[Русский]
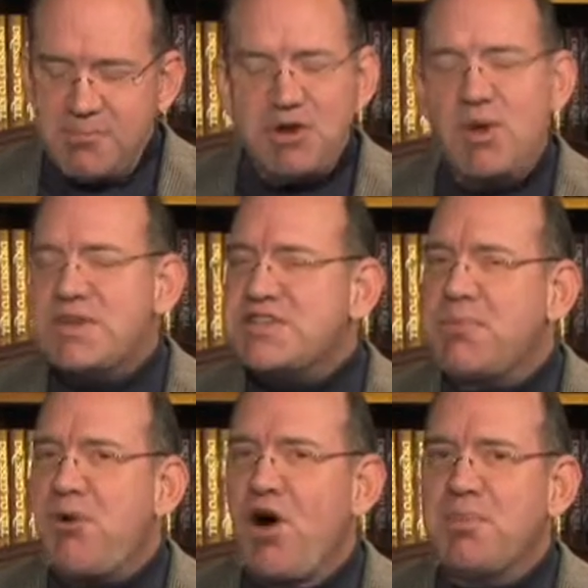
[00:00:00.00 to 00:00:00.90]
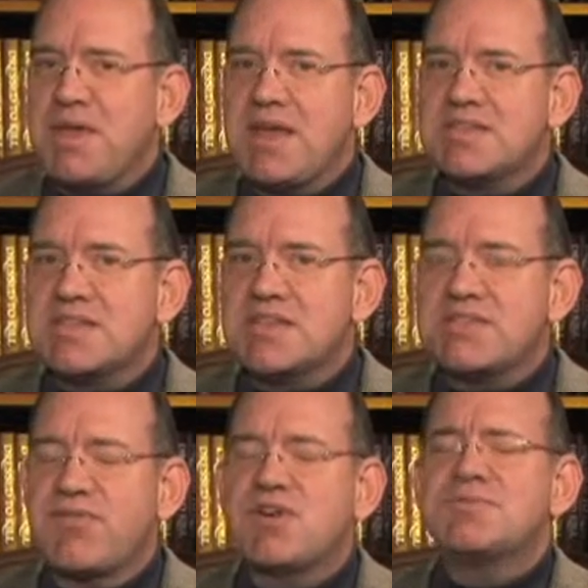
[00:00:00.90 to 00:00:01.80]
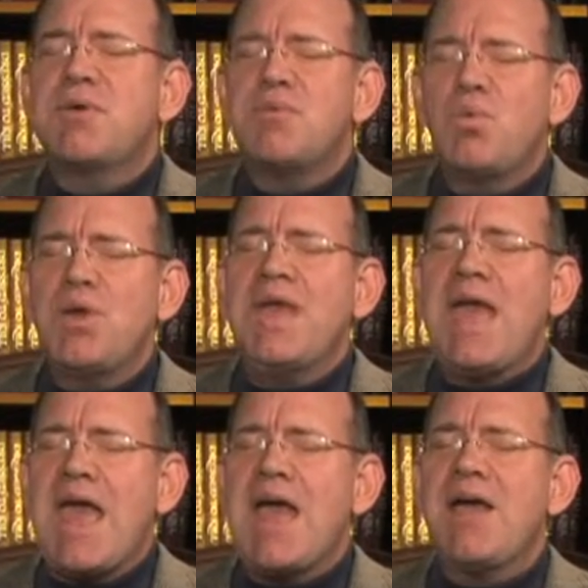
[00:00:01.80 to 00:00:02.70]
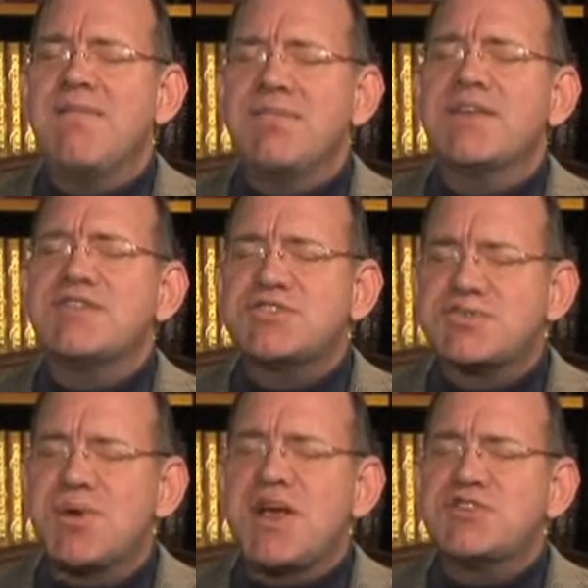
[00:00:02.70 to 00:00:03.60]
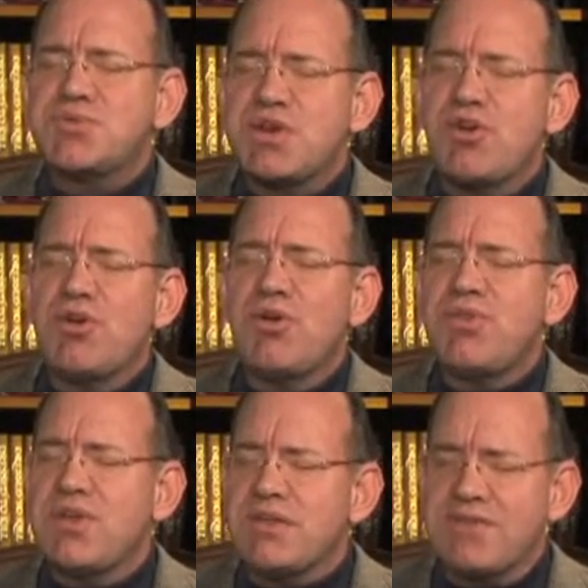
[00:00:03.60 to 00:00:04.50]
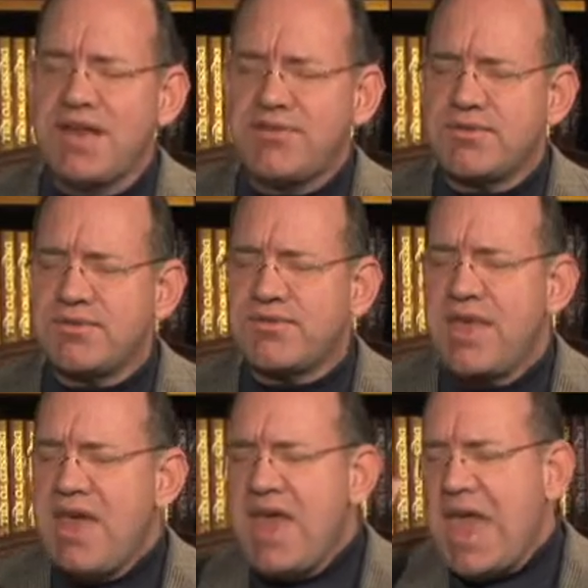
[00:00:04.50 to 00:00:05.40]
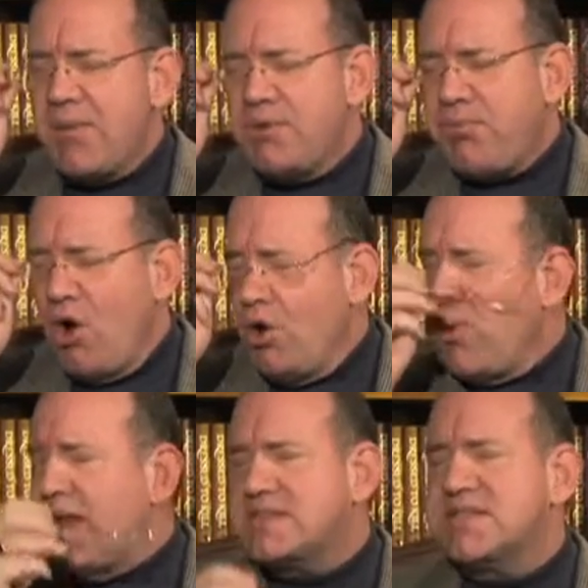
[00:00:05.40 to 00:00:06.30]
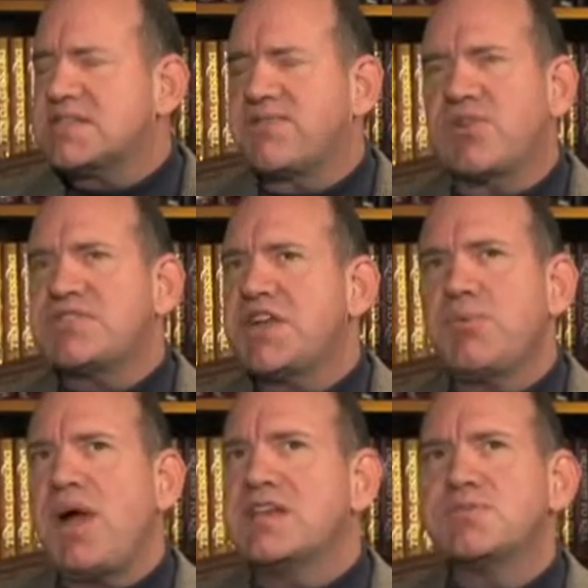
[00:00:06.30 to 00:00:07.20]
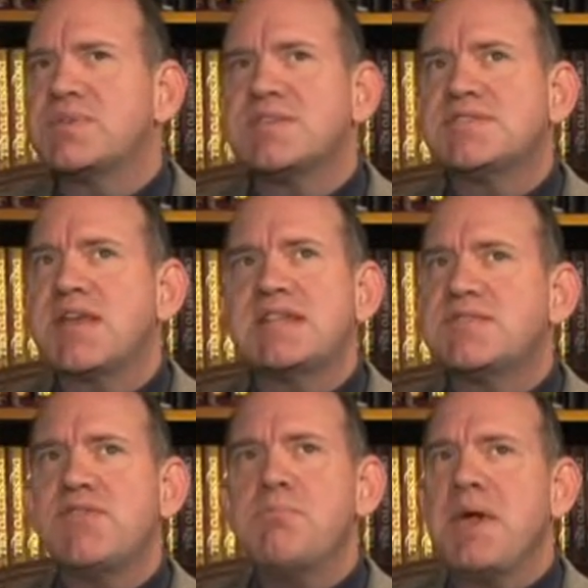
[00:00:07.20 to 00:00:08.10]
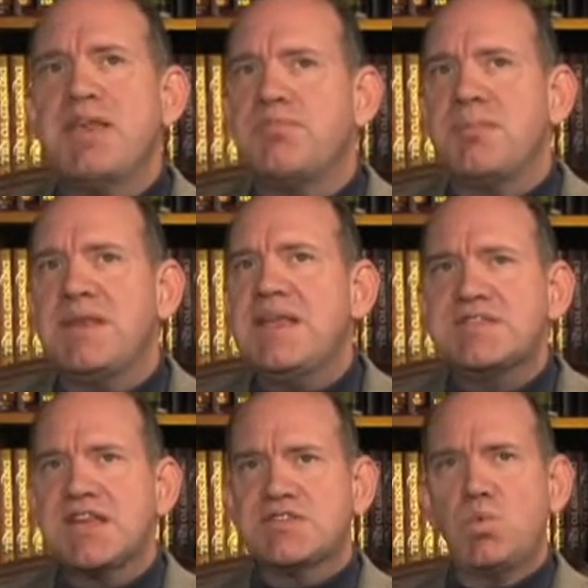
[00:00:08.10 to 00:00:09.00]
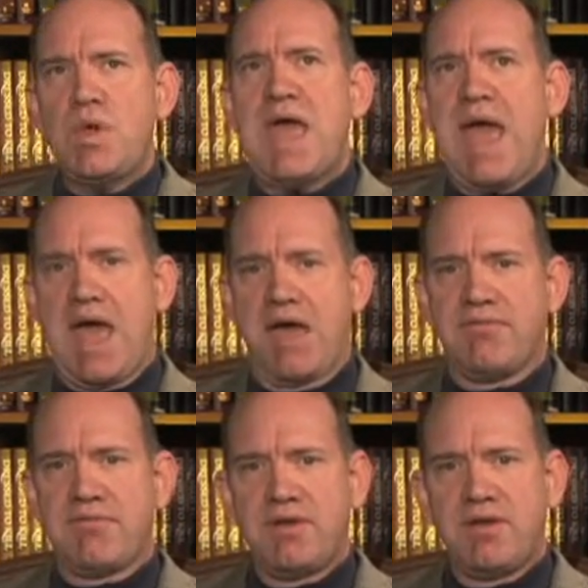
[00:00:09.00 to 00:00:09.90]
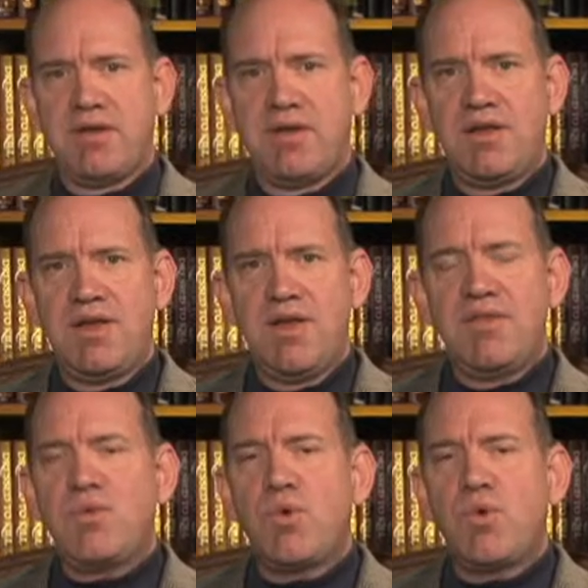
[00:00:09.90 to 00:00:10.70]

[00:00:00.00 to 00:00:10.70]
Богу, а не нам. Заметьте, что пишет Павел в начале стиха. «Но сокровище это мы носим в глиняных сосудах». Эти слова апостола Павла сопровождаются изумлением.